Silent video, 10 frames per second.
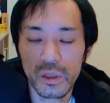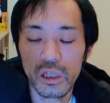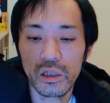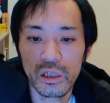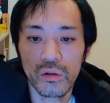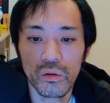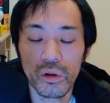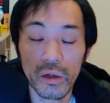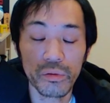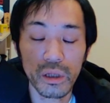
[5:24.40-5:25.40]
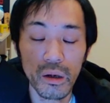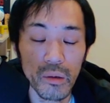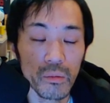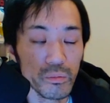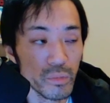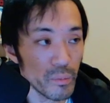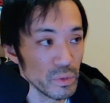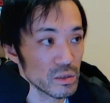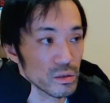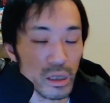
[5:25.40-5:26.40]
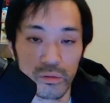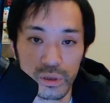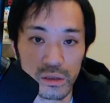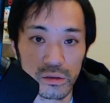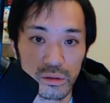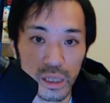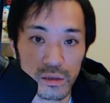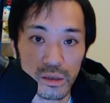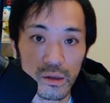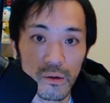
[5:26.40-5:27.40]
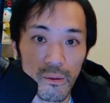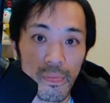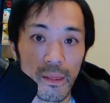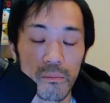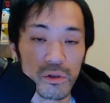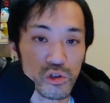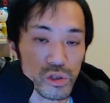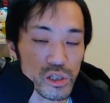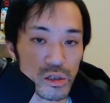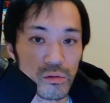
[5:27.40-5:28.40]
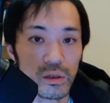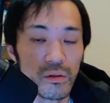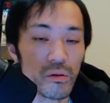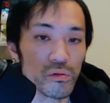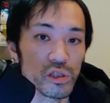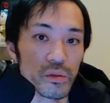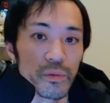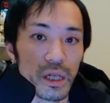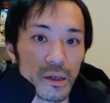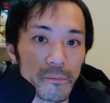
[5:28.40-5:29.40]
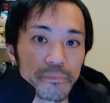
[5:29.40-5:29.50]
1個か2あまあ、3つか2つぐらいですね、まあ、初心者の方はこっちみたいな